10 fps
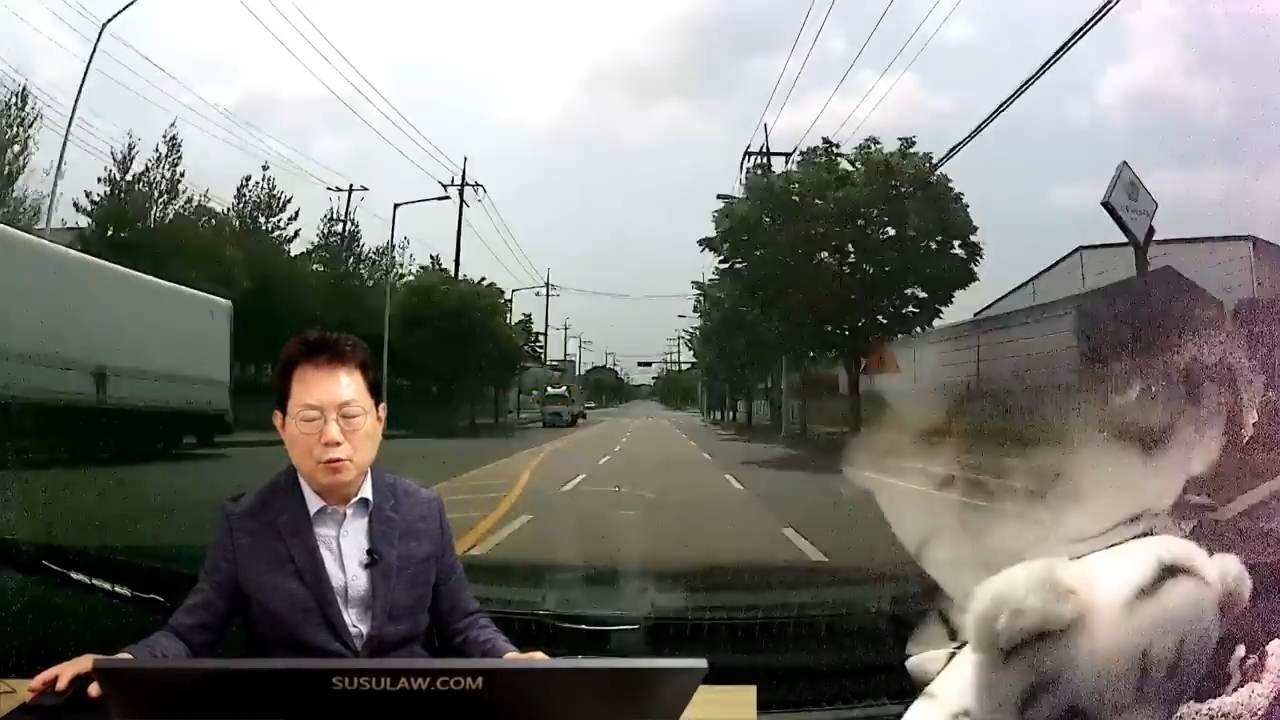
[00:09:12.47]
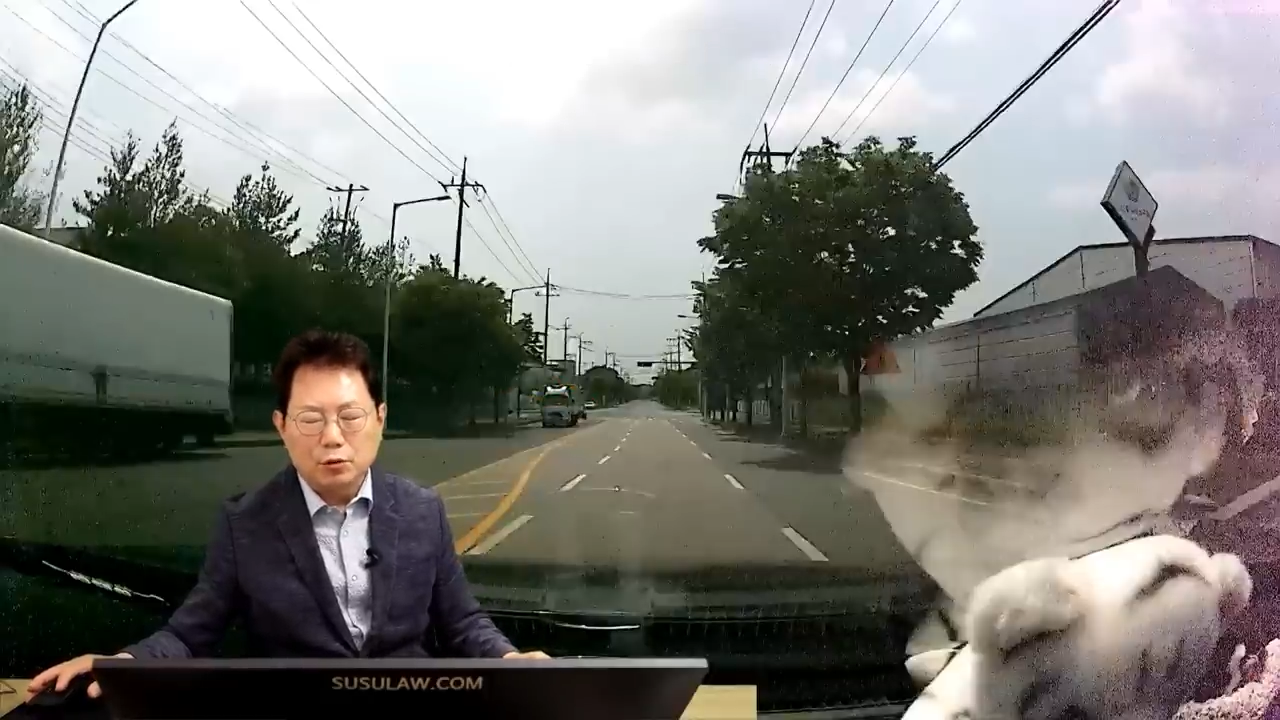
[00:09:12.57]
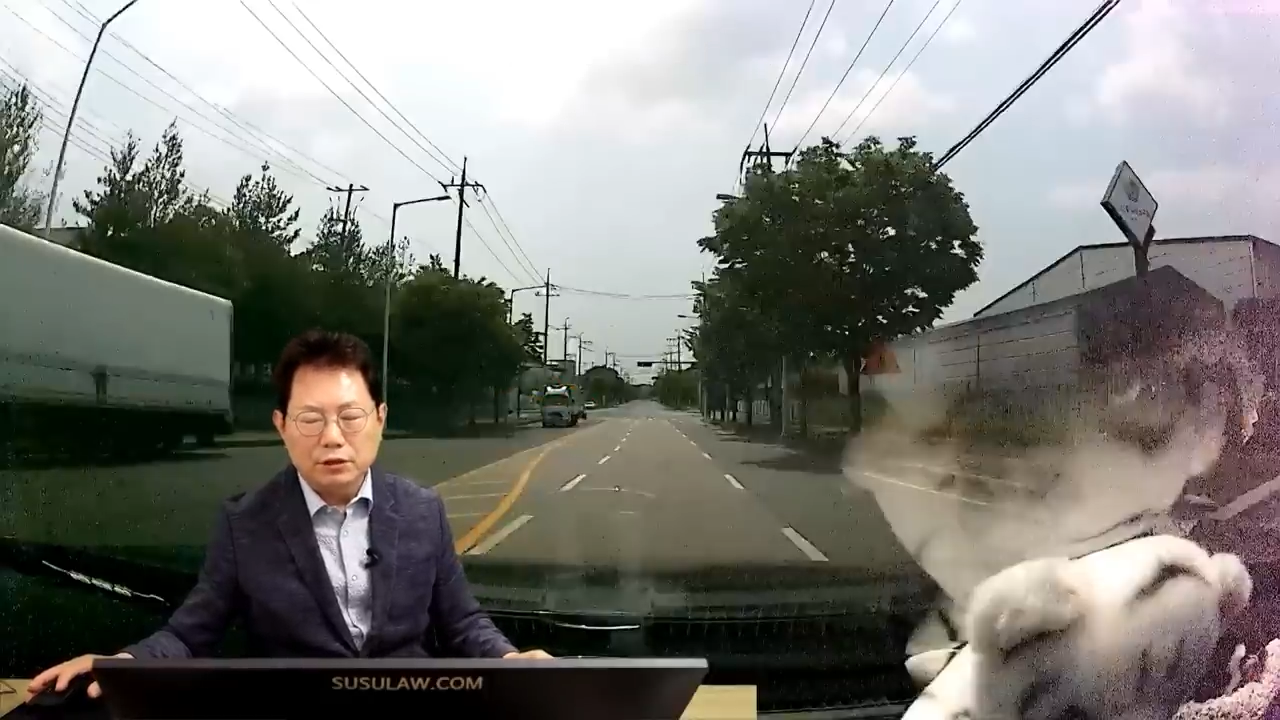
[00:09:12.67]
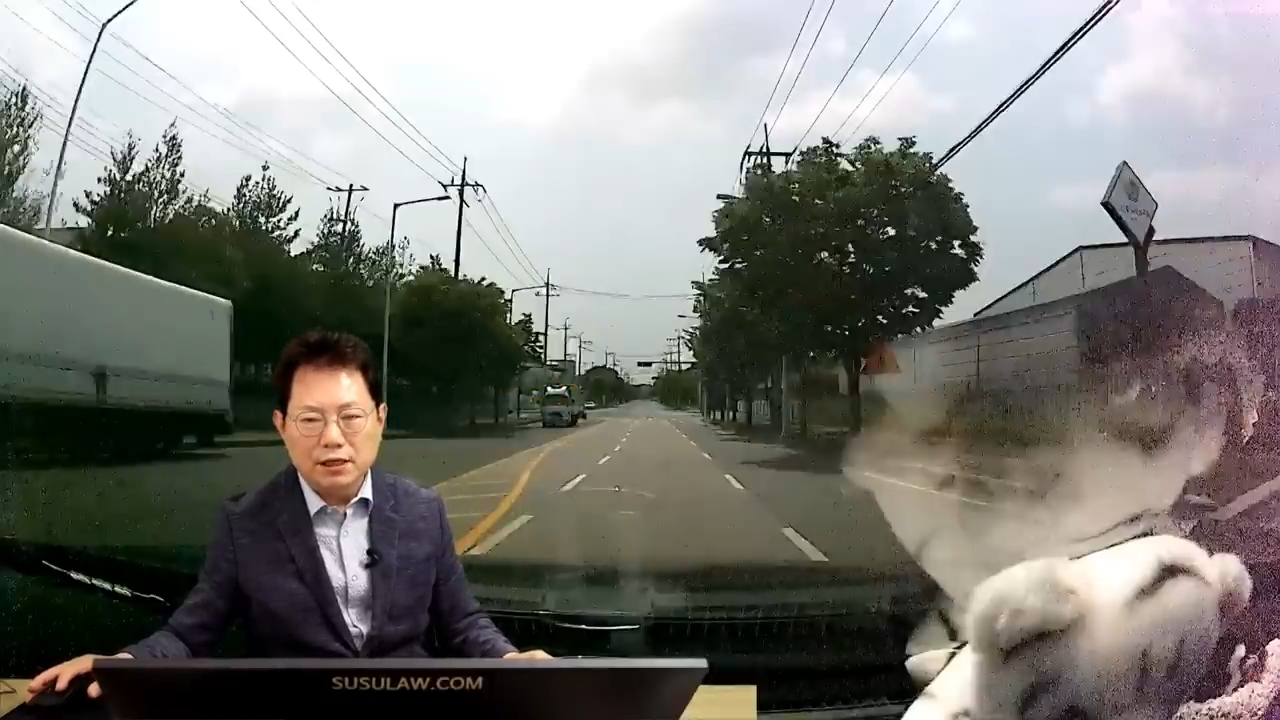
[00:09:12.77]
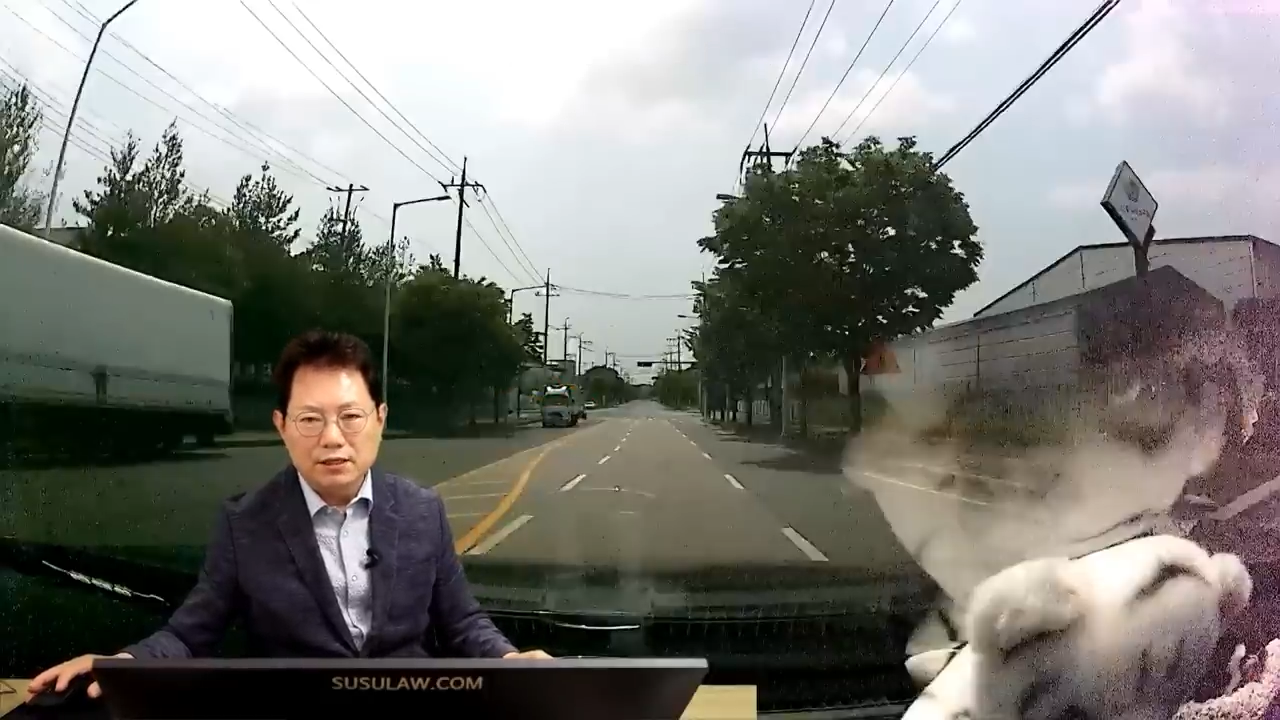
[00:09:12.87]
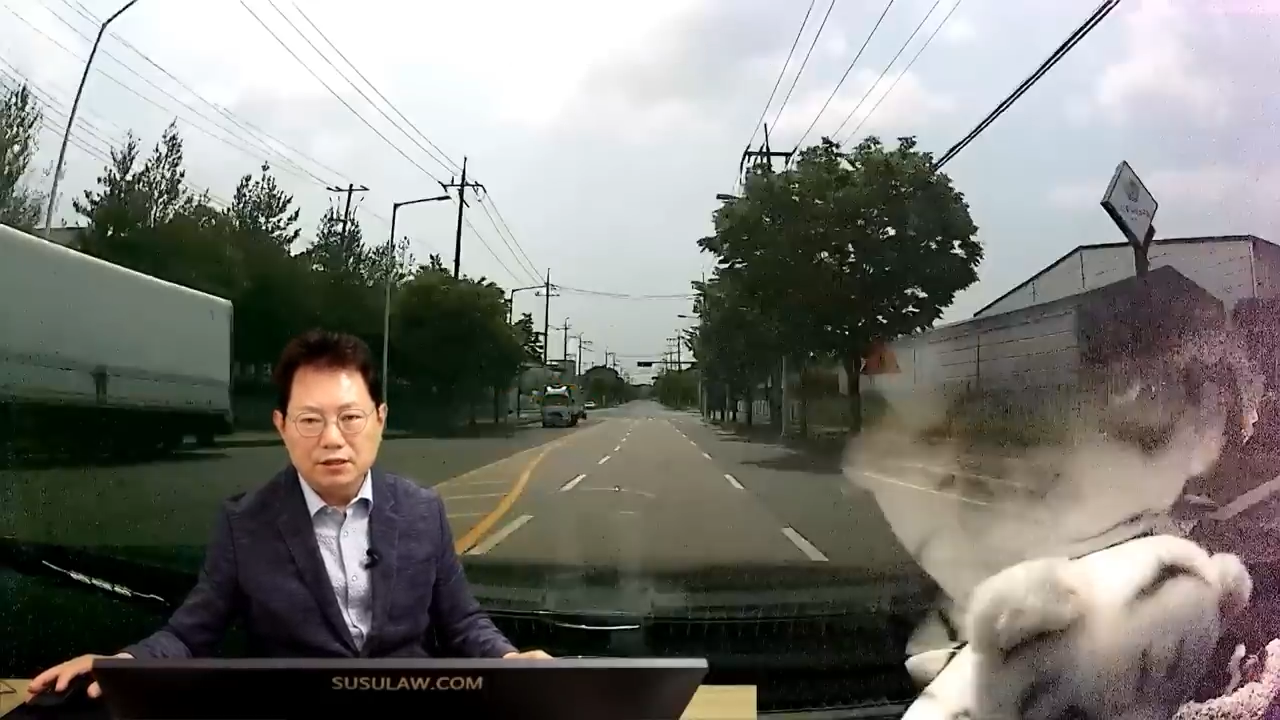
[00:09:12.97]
옳다는